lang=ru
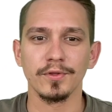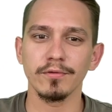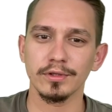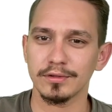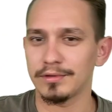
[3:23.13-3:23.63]
Но
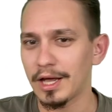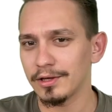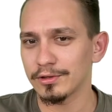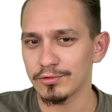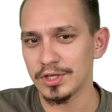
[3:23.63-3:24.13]
вот я
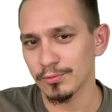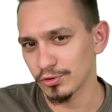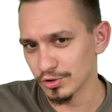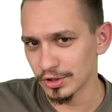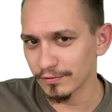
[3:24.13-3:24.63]
эту тему
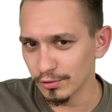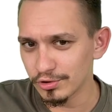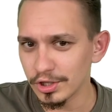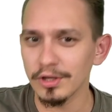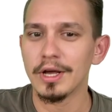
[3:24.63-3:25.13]
тоже не
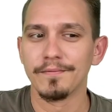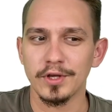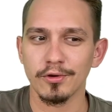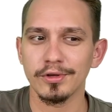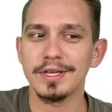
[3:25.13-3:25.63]
включил,
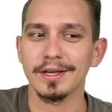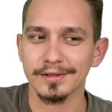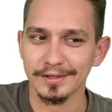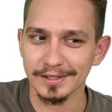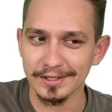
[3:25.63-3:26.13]
ее
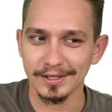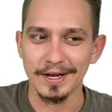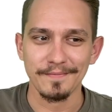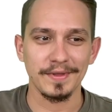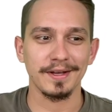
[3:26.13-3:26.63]
нет из
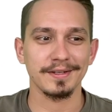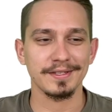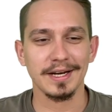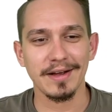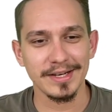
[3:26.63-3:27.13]
этих
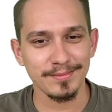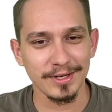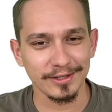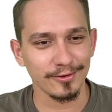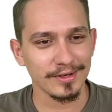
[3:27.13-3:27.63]
48, э,
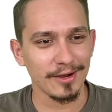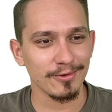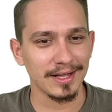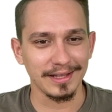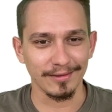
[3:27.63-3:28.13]
которые я
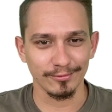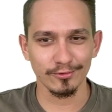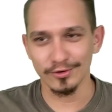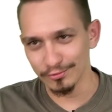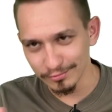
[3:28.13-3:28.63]
угадал, потому
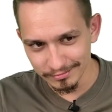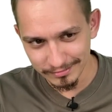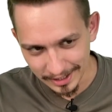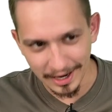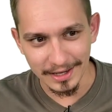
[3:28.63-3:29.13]
что, ну,
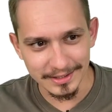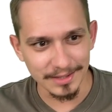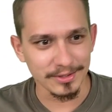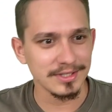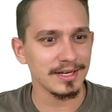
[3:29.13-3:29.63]
такая
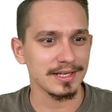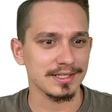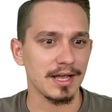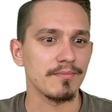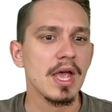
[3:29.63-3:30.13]
тема
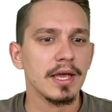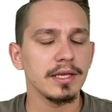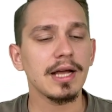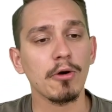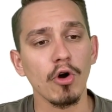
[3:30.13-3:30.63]
интересная.
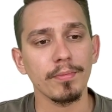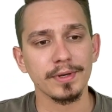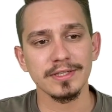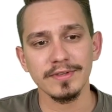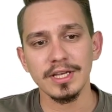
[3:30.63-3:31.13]
И какое
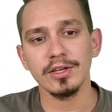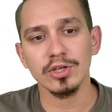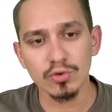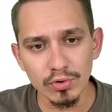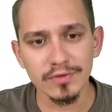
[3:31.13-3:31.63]
произведение
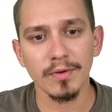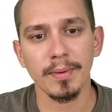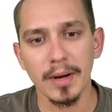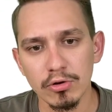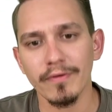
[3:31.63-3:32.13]
искусства
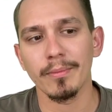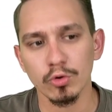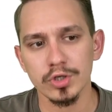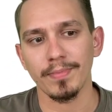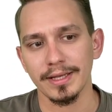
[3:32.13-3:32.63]
помогло вам
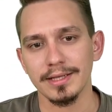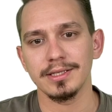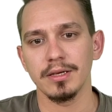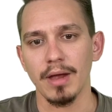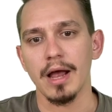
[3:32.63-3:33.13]
лучше понять
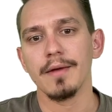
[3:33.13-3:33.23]
себя?